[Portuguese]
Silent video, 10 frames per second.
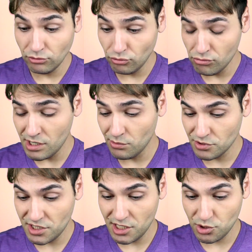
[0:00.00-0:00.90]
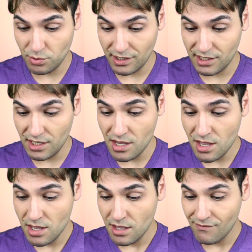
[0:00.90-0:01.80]
eu nunca usei isso
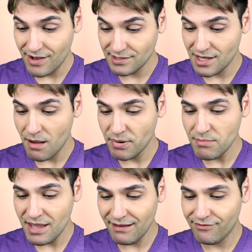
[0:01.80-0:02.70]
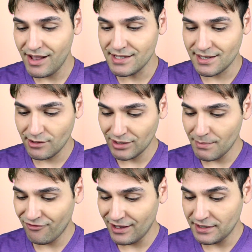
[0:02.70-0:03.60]
aqui Vai ser a primeira vez. Então
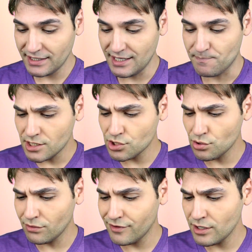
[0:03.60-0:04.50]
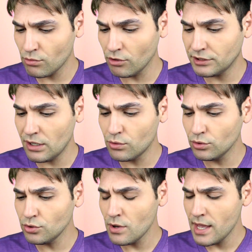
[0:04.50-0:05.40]
tá falando aqui, dissolver
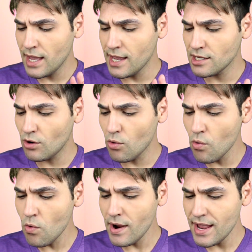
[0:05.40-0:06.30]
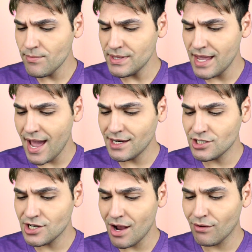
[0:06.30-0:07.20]
conteúdo em 1
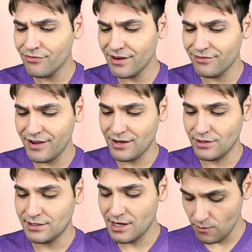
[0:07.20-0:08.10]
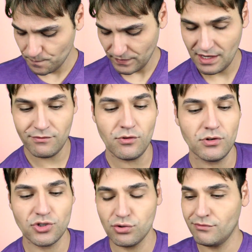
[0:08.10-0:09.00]
ml de água fervendo. Então eu
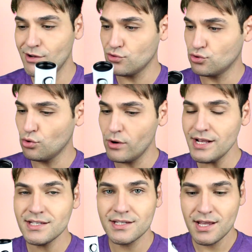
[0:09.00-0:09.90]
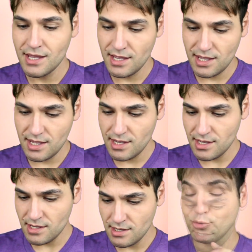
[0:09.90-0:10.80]
vou dissolver os dois
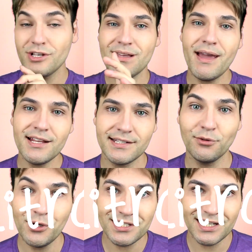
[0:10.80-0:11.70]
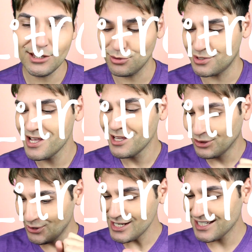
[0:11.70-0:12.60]
em 2 ml, não, 2 litros.
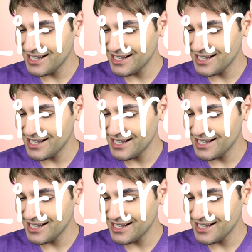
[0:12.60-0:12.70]
2